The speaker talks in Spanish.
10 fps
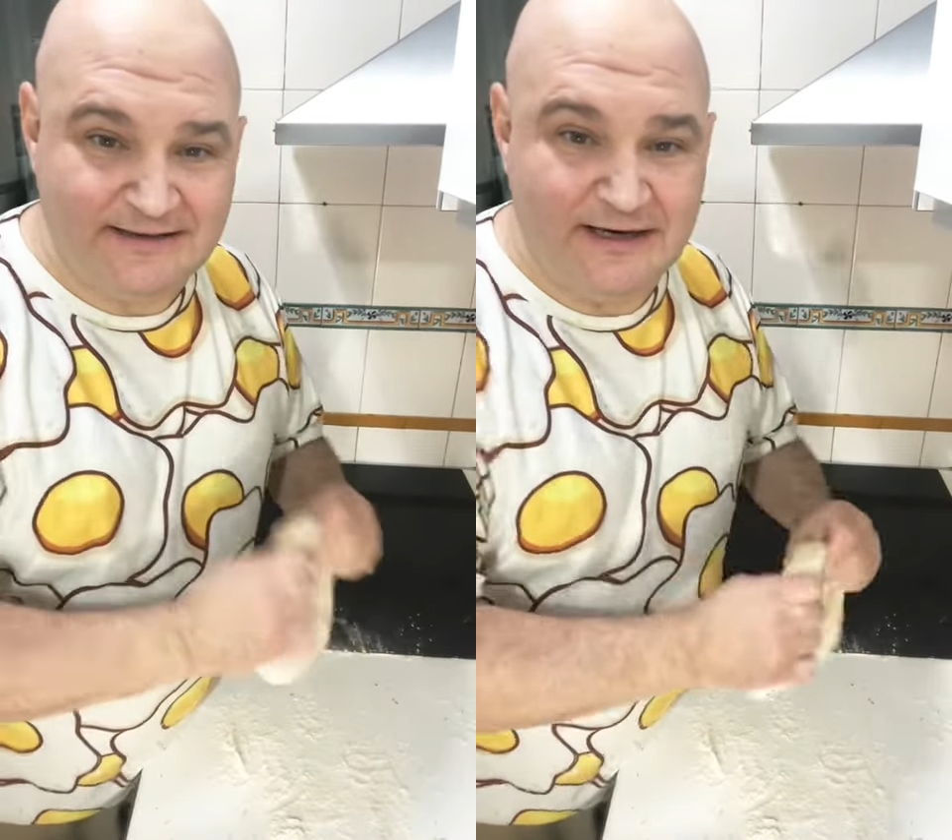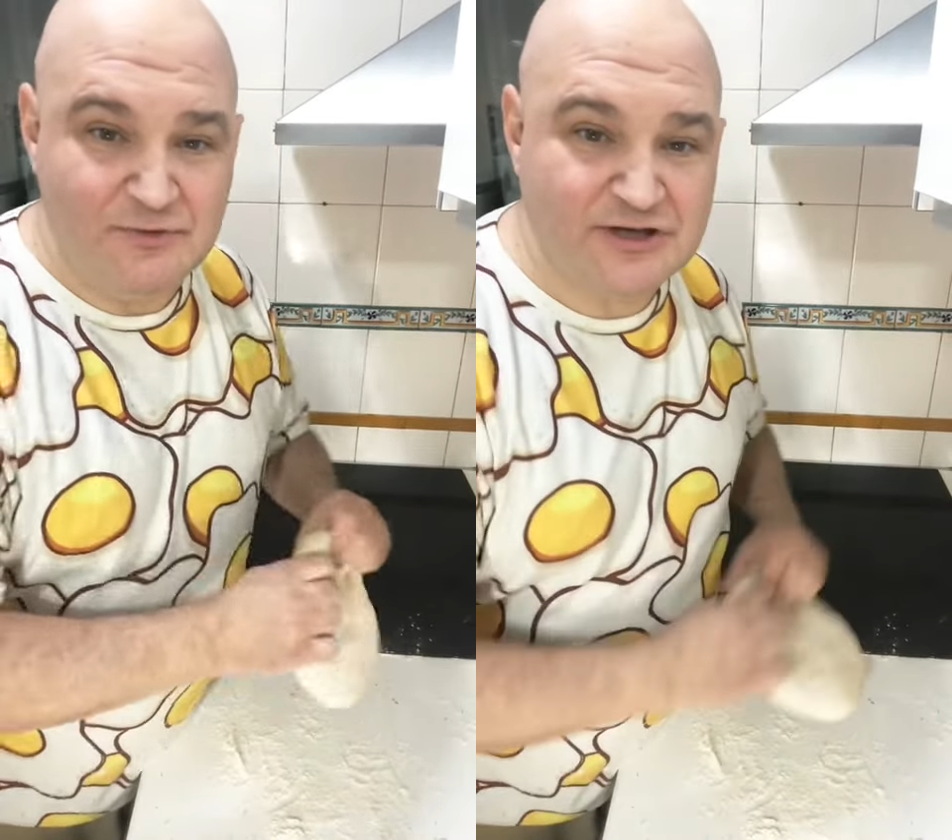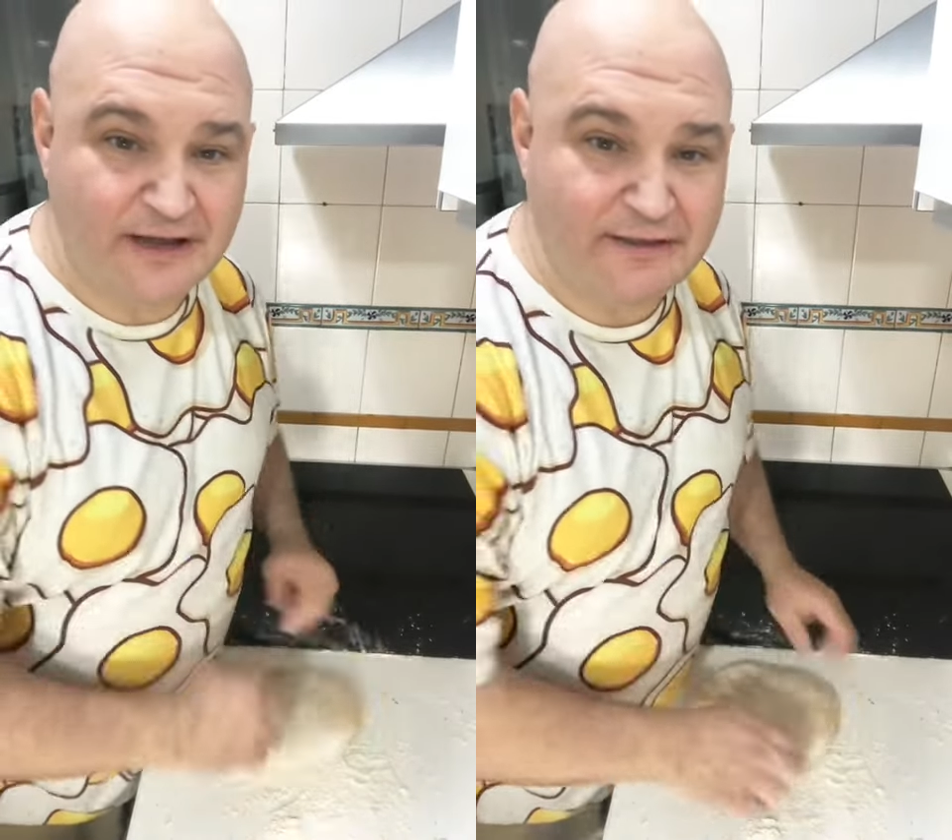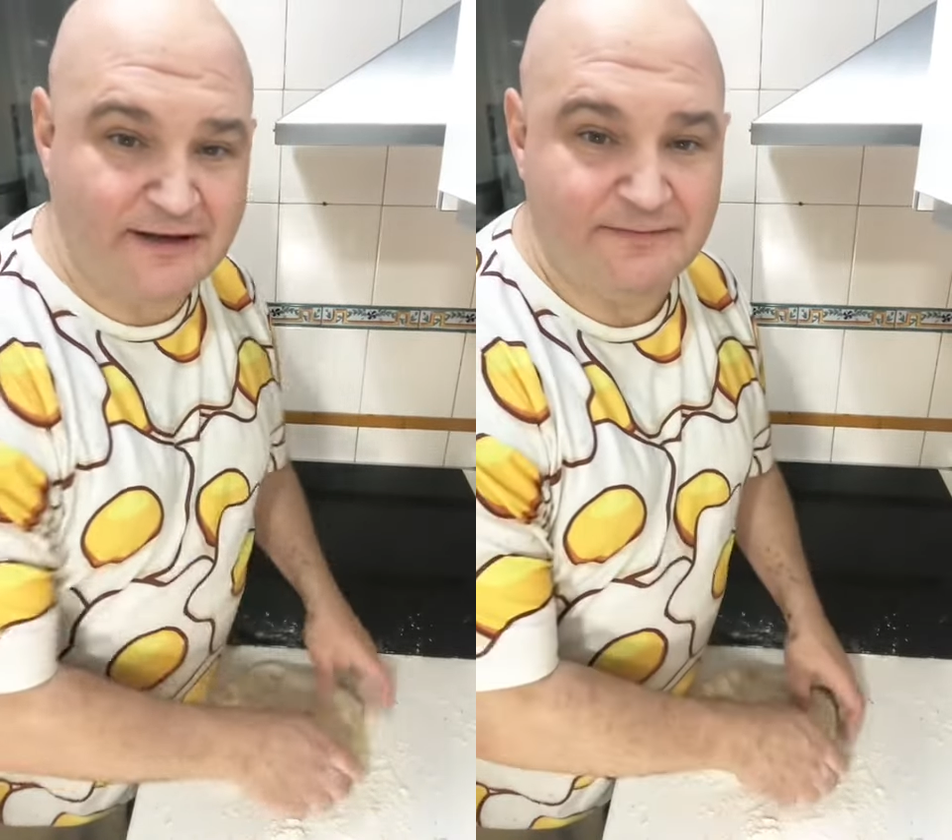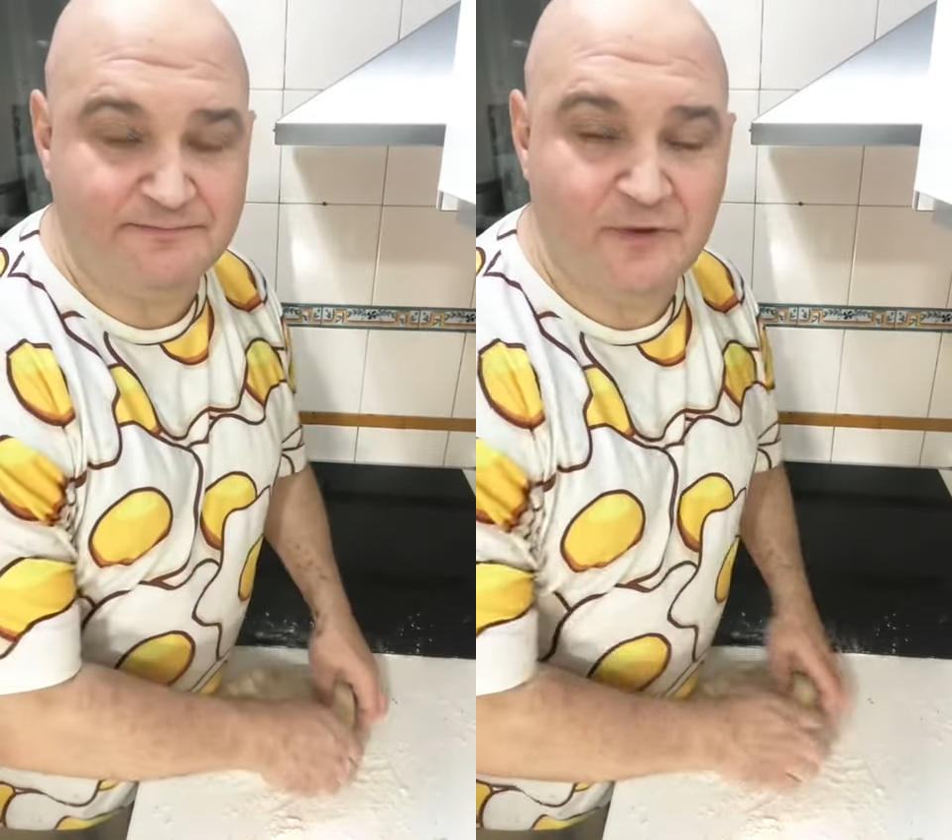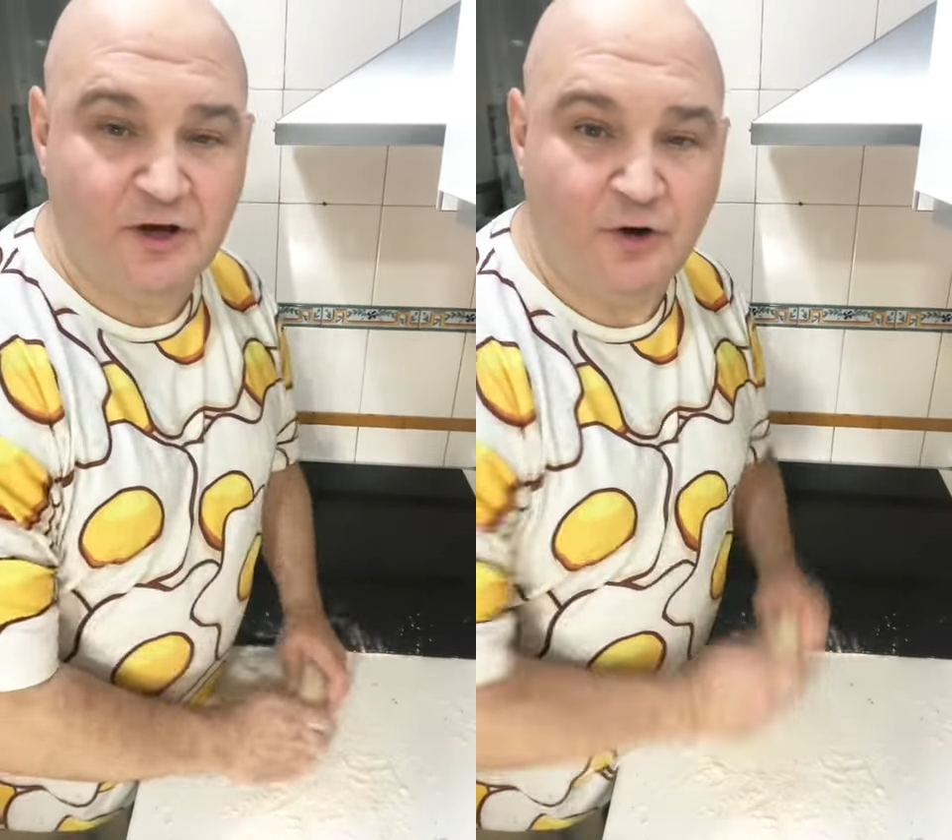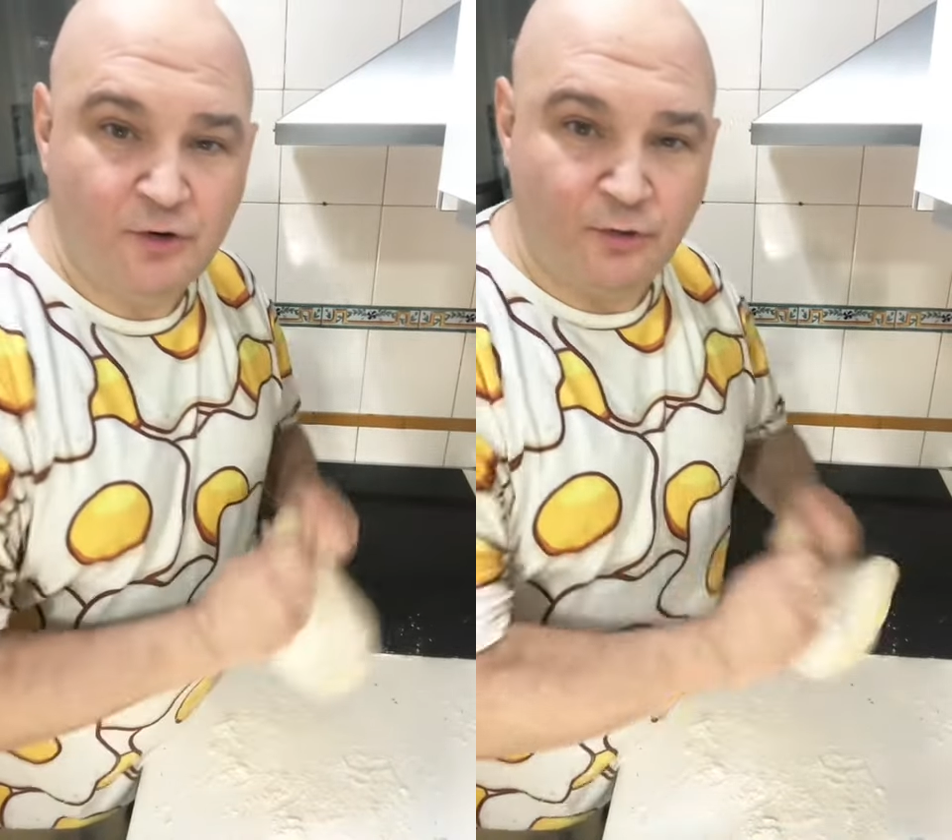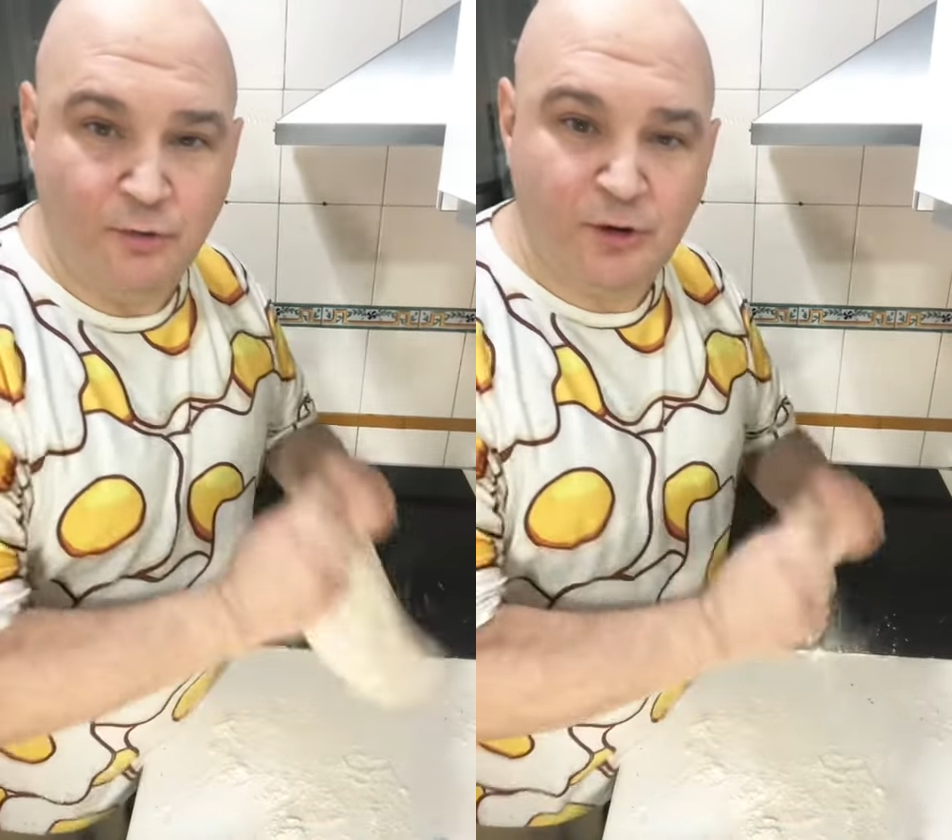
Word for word: Tenemos que hacer un